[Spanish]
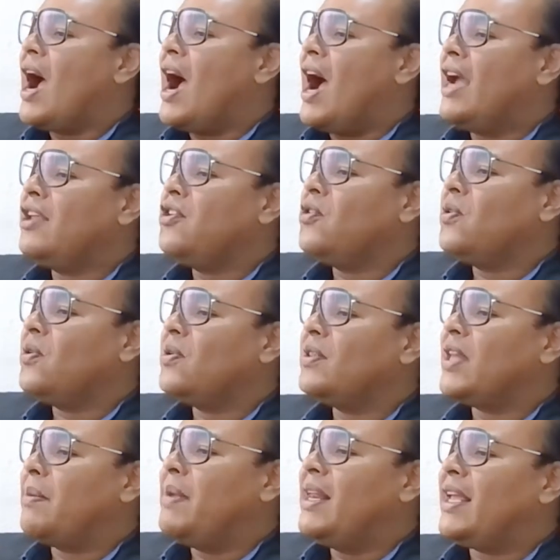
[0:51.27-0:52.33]
Año
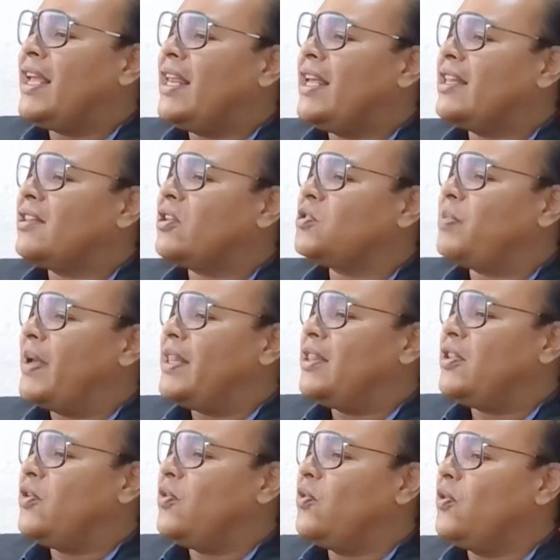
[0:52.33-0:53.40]
de
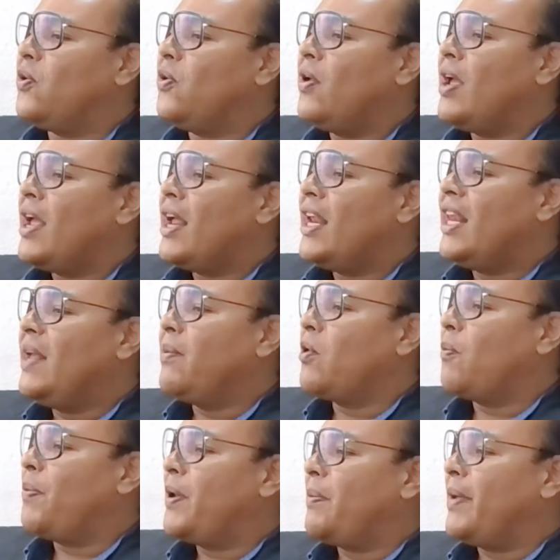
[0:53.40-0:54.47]
1521,
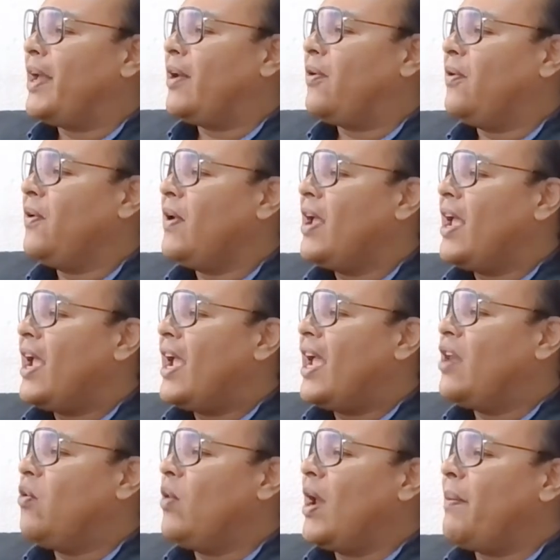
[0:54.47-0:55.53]
libro primero,
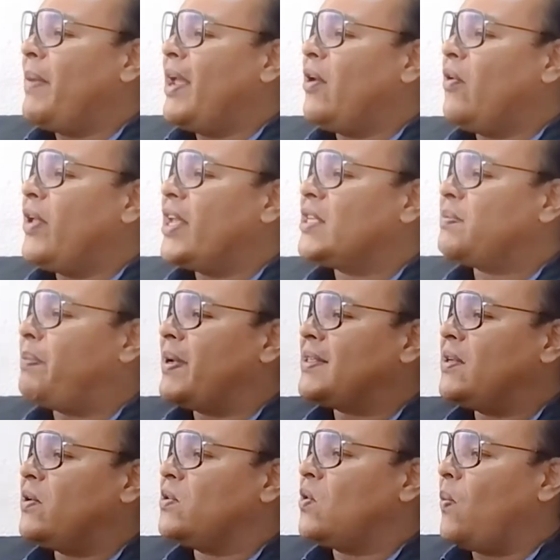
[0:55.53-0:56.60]
en un ameno y
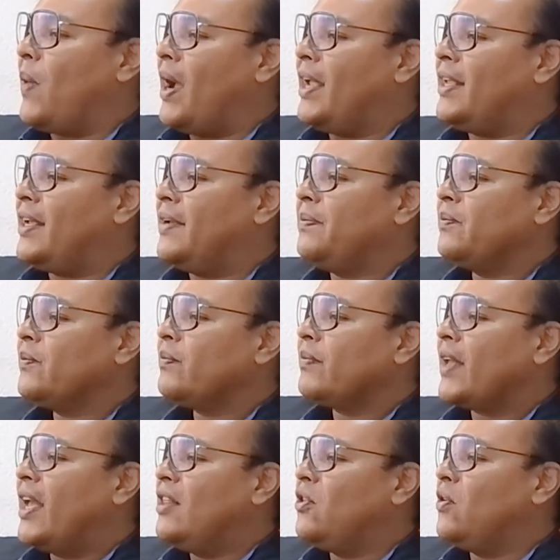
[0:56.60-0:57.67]
espacioso valle,
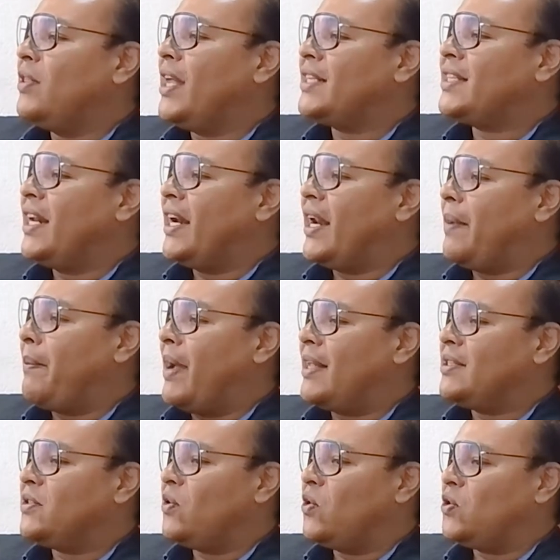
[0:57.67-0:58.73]
en donde hacen
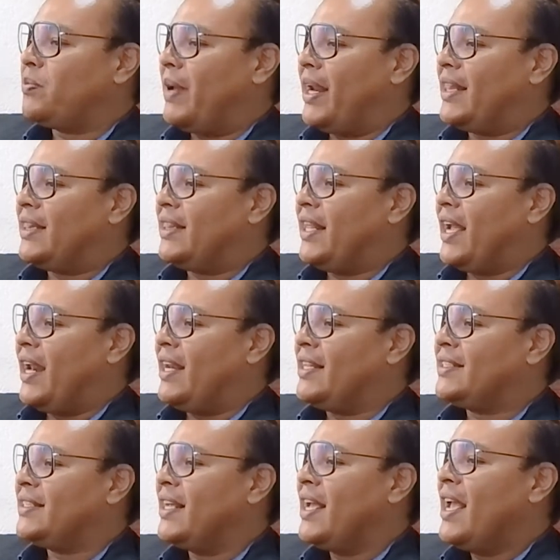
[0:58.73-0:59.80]
remanso los
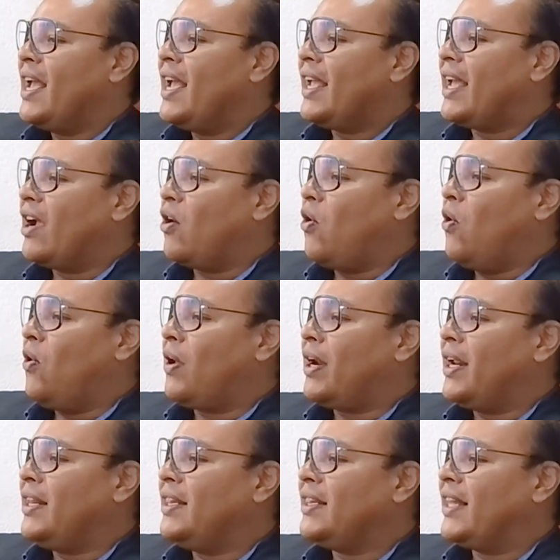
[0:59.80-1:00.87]
manantiales que
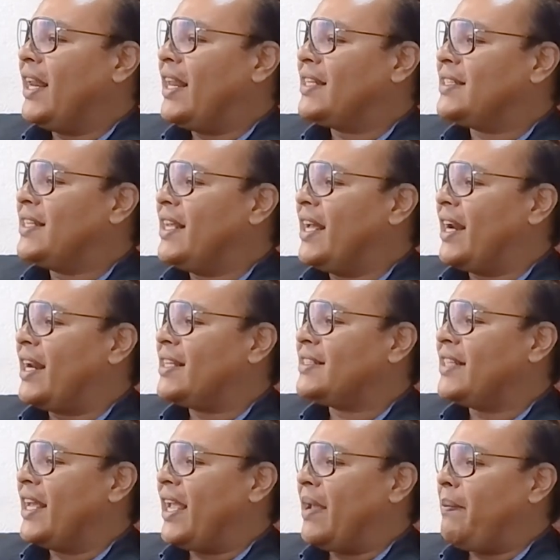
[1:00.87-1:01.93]
corren de las sierras
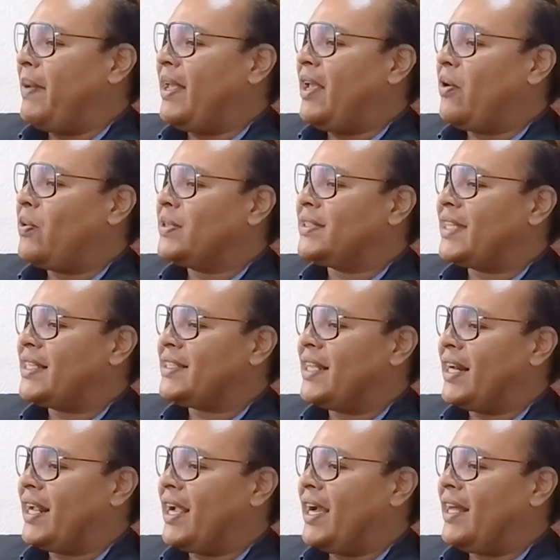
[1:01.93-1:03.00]
de que México está
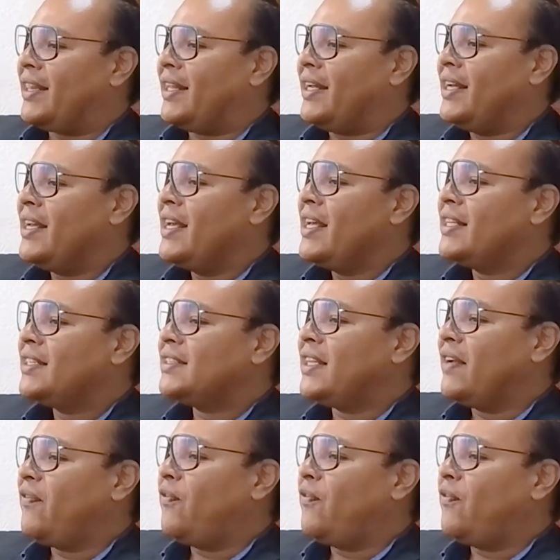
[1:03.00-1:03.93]
cercada se